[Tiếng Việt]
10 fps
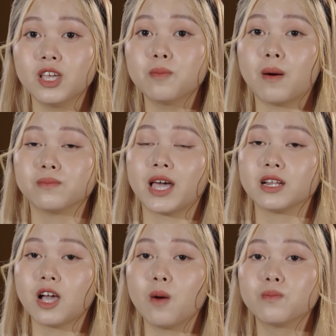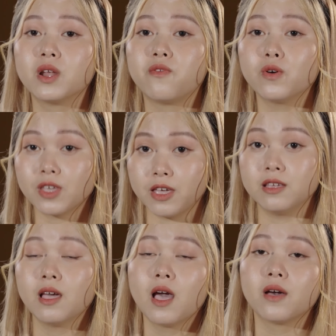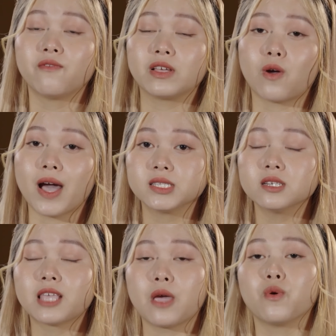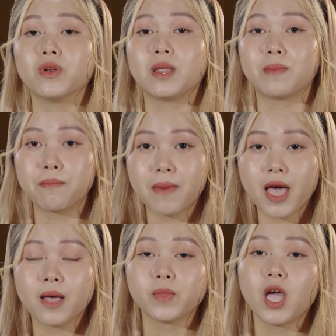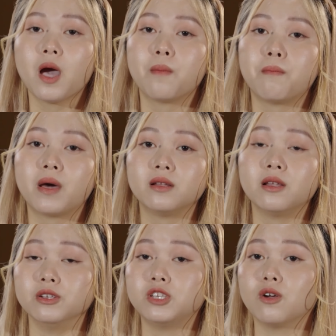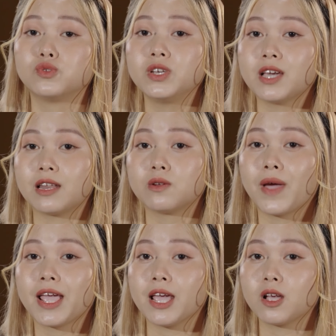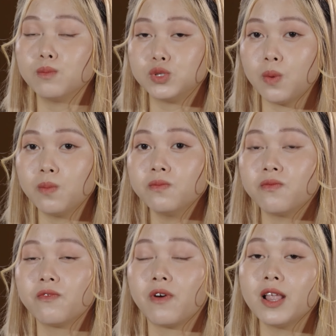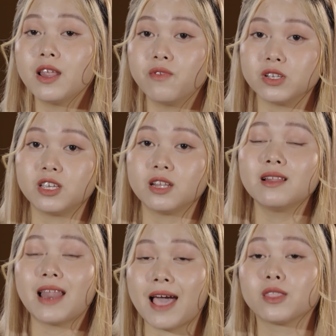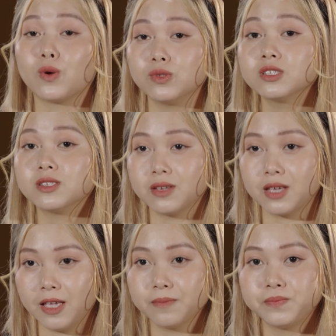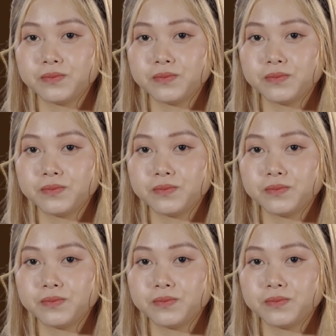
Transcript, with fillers: giấc mộng thành công nơi phố thị và thỏa sức theo đuổi niềm đam mê mình lựa chọn chuyên ngành quan hệ công chúng với lĩnh vực chính là tổ chức sự kiện